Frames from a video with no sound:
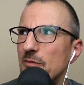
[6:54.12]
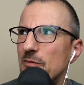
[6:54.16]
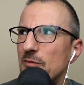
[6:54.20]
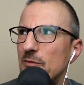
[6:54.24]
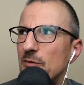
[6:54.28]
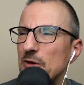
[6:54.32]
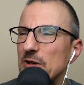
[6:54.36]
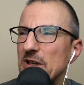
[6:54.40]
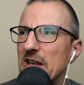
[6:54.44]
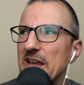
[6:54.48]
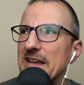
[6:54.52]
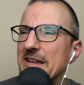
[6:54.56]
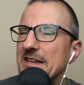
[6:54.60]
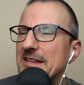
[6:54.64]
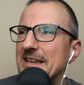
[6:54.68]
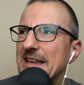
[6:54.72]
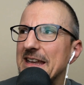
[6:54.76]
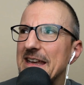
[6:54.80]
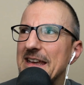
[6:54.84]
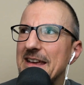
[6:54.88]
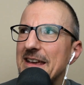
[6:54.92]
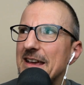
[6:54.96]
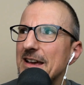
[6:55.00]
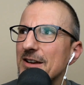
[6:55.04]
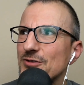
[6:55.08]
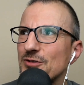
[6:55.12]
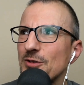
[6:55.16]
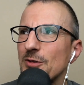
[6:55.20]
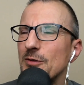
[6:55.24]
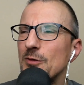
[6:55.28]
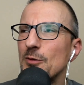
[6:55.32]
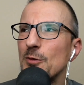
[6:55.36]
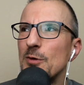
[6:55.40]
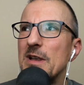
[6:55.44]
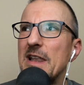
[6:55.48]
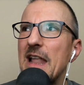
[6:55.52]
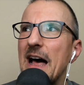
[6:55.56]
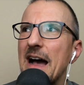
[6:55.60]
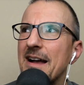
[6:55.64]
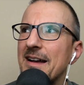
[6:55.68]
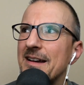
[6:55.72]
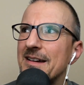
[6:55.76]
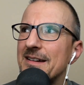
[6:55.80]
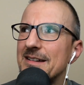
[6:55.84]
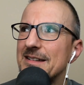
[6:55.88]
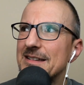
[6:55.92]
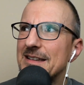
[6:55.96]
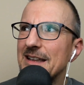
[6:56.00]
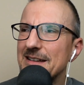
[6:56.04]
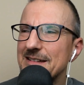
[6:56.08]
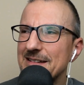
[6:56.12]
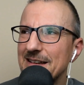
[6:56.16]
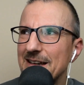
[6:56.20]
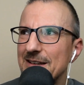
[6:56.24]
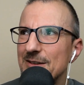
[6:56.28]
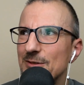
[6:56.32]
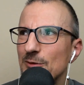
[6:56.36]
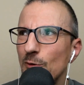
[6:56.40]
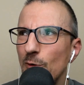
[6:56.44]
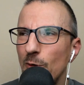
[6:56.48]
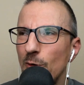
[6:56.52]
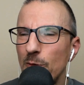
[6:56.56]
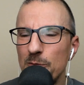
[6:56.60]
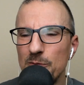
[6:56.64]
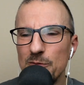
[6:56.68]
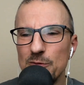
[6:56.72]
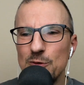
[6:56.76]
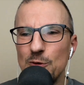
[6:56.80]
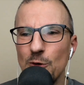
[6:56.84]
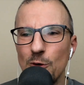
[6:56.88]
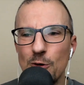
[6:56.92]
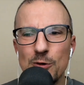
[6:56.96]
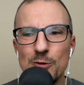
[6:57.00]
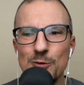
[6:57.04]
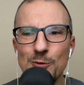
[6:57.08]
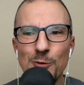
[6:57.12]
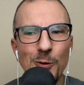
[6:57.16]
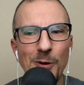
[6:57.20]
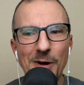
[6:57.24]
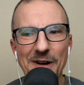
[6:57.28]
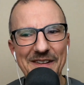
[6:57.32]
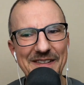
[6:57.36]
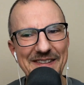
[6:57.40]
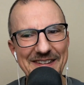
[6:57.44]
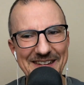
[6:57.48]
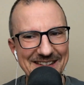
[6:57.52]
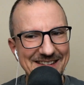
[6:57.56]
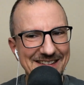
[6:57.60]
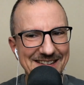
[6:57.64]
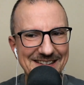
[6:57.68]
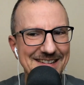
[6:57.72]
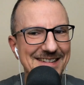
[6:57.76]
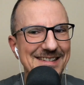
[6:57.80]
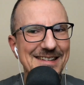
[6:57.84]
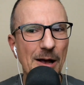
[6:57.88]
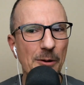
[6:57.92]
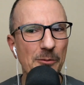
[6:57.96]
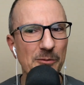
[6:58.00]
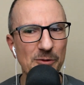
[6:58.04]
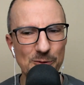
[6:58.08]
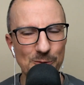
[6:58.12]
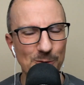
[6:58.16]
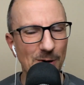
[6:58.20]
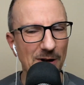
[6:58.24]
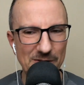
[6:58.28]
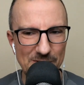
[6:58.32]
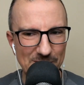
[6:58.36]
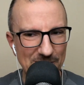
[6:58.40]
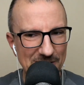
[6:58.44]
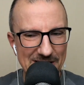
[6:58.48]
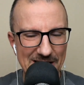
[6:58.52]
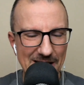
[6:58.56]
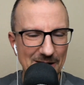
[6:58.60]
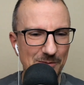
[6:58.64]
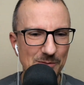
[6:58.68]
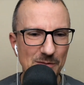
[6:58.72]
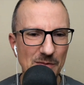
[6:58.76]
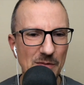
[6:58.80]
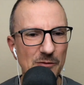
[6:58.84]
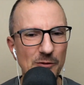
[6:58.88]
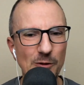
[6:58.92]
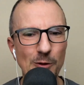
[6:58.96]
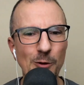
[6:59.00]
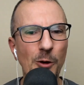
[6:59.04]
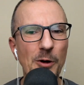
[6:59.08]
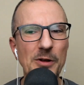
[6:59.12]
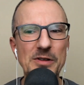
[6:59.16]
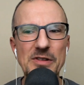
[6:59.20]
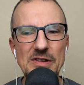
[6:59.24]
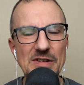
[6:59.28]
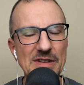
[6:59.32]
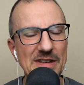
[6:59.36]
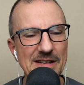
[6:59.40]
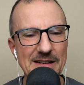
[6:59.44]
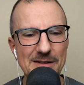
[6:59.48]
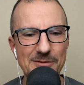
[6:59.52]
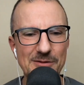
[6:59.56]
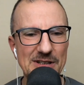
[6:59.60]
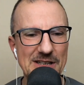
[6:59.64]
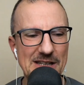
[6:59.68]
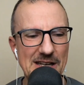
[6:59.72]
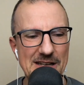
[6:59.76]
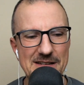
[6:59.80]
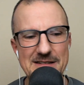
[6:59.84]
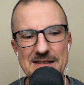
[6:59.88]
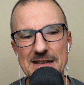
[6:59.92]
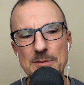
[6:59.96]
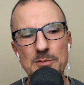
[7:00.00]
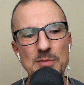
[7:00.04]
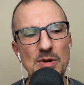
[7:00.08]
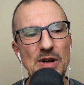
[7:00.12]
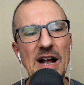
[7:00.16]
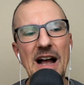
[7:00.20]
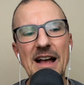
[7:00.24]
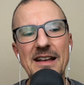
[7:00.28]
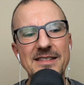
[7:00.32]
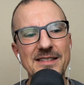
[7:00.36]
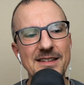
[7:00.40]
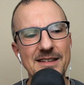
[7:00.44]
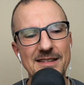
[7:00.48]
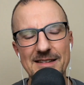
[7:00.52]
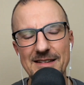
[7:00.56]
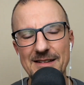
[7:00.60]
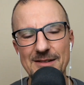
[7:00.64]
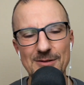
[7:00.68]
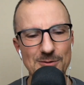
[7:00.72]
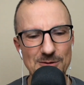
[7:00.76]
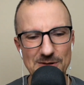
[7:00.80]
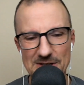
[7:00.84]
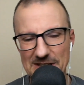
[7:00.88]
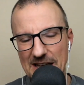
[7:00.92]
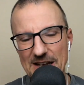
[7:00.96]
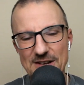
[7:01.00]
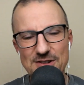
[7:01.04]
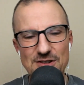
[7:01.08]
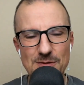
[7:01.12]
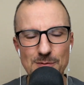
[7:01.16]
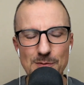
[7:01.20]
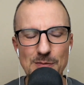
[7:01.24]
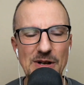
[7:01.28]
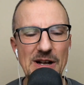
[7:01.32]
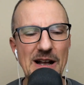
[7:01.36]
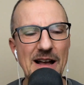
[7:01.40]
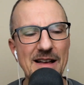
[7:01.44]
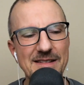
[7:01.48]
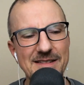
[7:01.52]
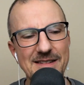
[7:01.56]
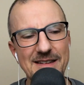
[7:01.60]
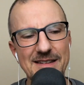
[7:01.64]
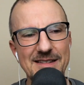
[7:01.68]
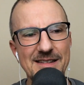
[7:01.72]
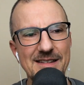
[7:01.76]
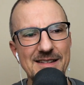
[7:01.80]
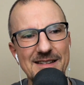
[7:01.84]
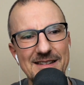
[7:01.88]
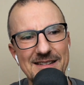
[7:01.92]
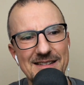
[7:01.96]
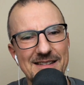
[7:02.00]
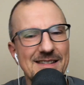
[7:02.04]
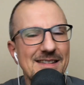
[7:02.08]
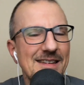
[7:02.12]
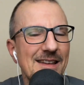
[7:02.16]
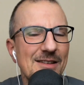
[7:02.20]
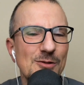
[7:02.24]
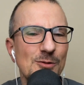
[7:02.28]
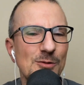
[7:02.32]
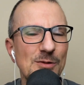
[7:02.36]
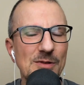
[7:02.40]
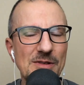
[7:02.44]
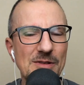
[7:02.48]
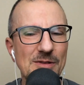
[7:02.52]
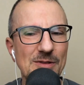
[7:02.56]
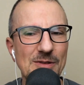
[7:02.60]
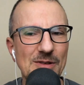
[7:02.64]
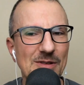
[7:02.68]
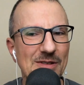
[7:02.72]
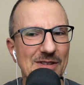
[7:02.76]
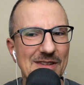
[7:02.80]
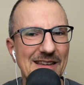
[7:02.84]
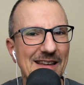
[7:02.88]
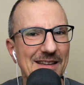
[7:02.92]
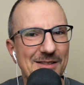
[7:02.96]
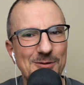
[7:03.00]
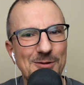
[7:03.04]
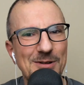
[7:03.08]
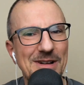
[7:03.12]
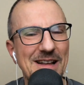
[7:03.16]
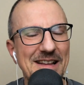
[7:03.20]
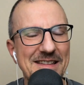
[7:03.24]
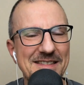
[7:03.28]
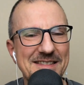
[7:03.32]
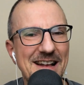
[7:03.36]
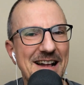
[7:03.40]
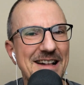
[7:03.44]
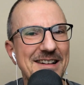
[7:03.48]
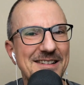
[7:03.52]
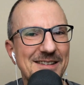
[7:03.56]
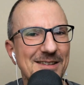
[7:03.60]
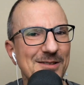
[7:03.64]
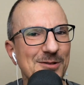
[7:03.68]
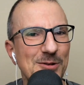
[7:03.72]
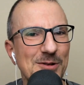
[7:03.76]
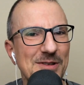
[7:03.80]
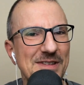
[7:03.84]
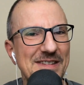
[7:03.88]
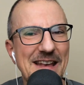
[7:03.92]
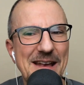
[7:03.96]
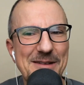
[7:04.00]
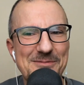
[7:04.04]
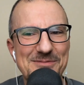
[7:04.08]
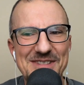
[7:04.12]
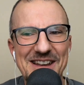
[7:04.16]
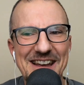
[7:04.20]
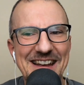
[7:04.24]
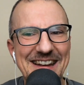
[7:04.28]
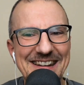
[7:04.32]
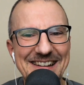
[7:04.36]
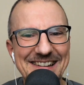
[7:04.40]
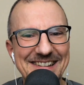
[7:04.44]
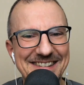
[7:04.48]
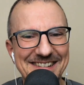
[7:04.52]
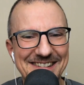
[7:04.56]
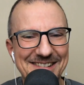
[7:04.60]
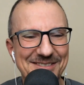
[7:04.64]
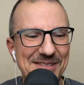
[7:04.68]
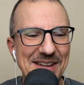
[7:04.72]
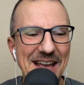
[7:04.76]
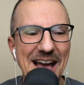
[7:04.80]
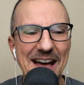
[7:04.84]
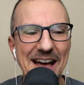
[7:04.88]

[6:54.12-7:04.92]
von der Idee her schon so lange daran rumdoktoren insgesamt so, also in der, für Leute, die irgendwie Technik begeistert sind und Gadget begeistert sind, das ist ja so eine, ist ja so ein ganz altes Konzept eigentlich, irgendwie